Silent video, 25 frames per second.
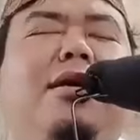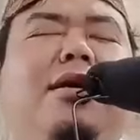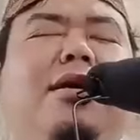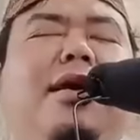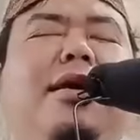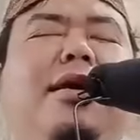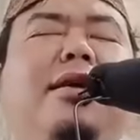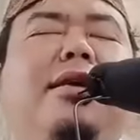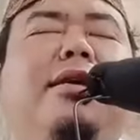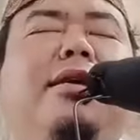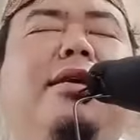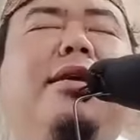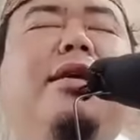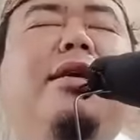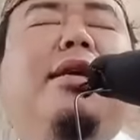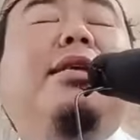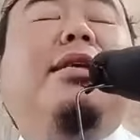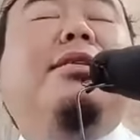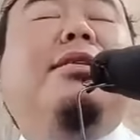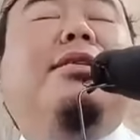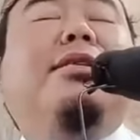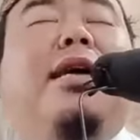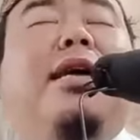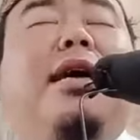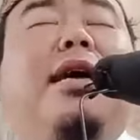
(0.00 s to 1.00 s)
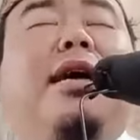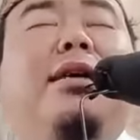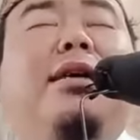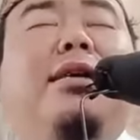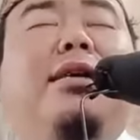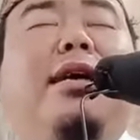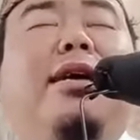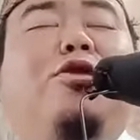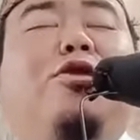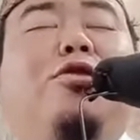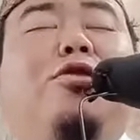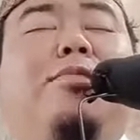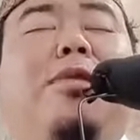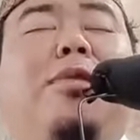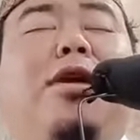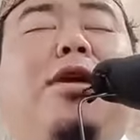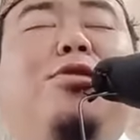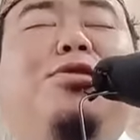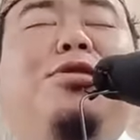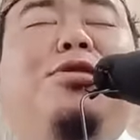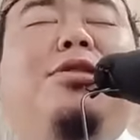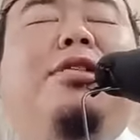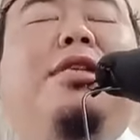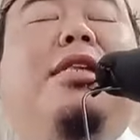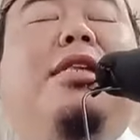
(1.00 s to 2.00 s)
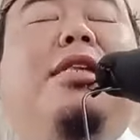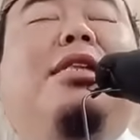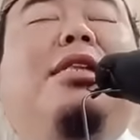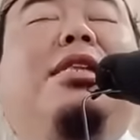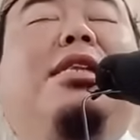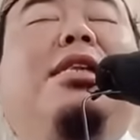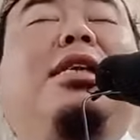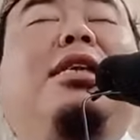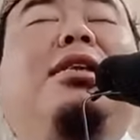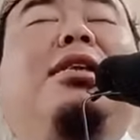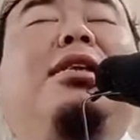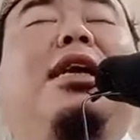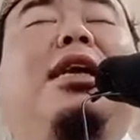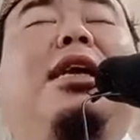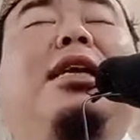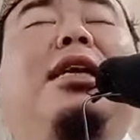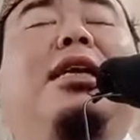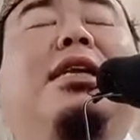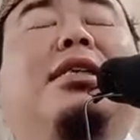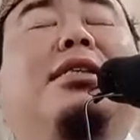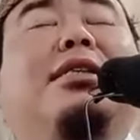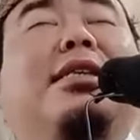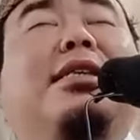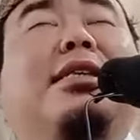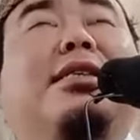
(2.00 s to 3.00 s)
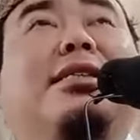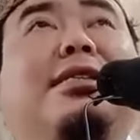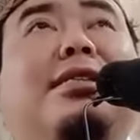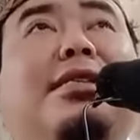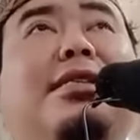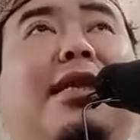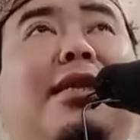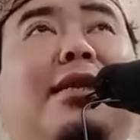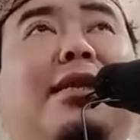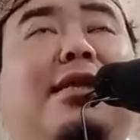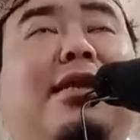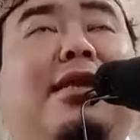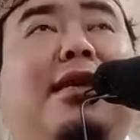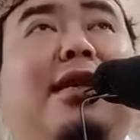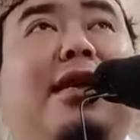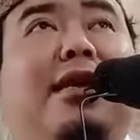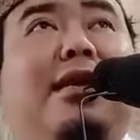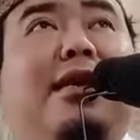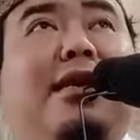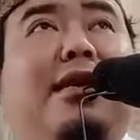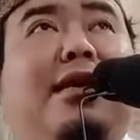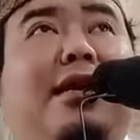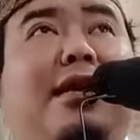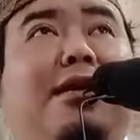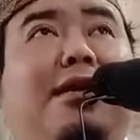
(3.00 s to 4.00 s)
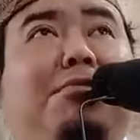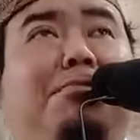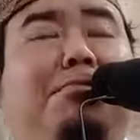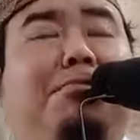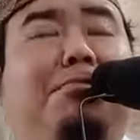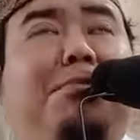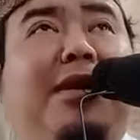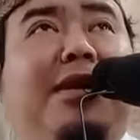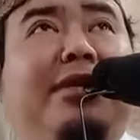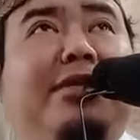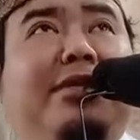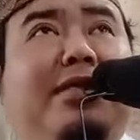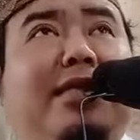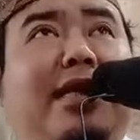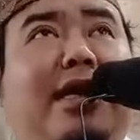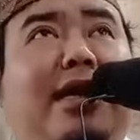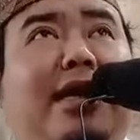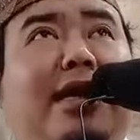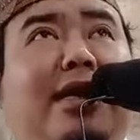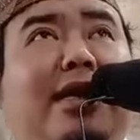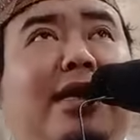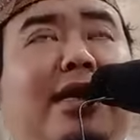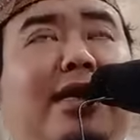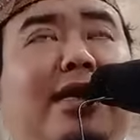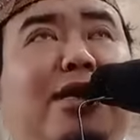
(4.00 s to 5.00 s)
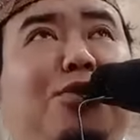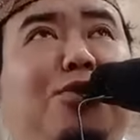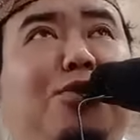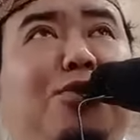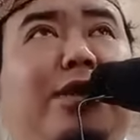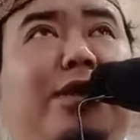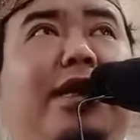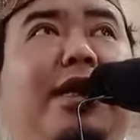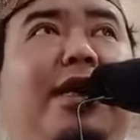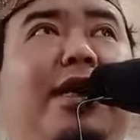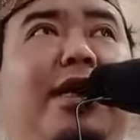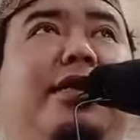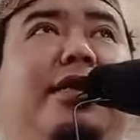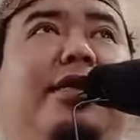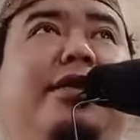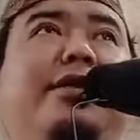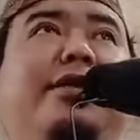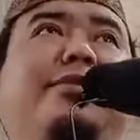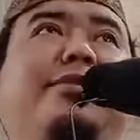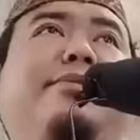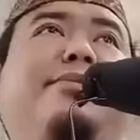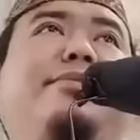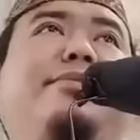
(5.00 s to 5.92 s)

dan dengan cahaya itu manusia tidak disesatkan dalam perjalanan dunianya.